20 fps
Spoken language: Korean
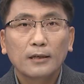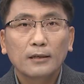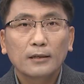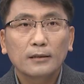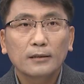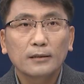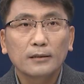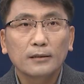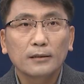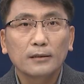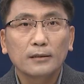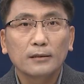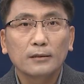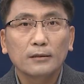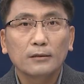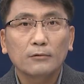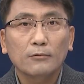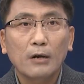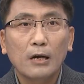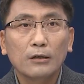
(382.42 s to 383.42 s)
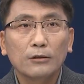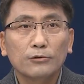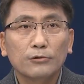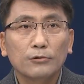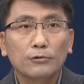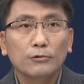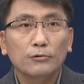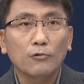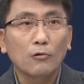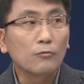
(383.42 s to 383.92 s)
그
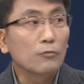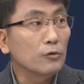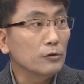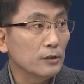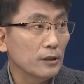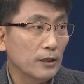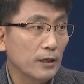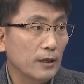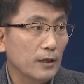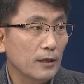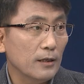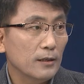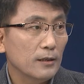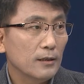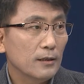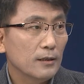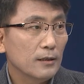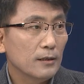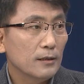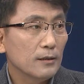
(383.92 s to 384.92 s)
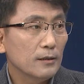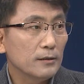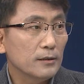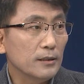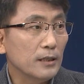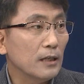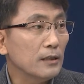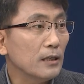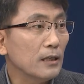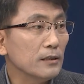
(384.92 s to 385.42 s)
광주 공무원들이 네.
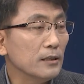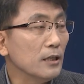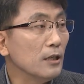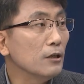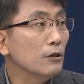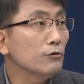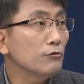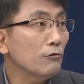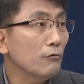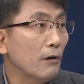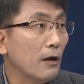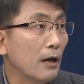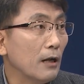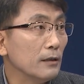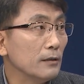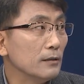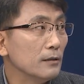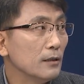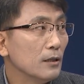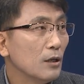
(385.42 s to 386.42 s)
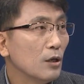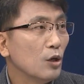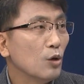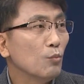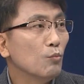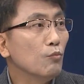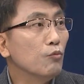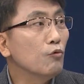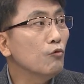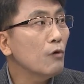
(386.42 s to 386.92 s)
지난 한 1년 동안
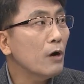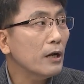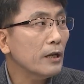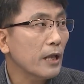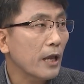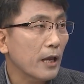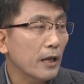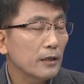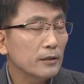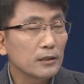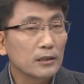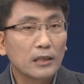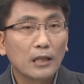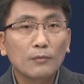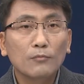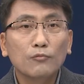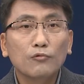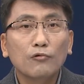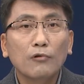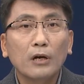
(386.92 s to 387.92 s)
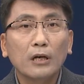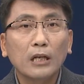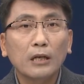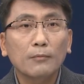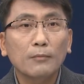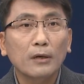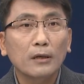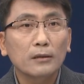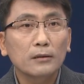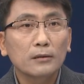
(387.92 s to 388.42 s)
무안에 전남
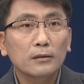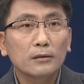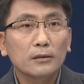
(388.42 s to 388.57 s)
무안에만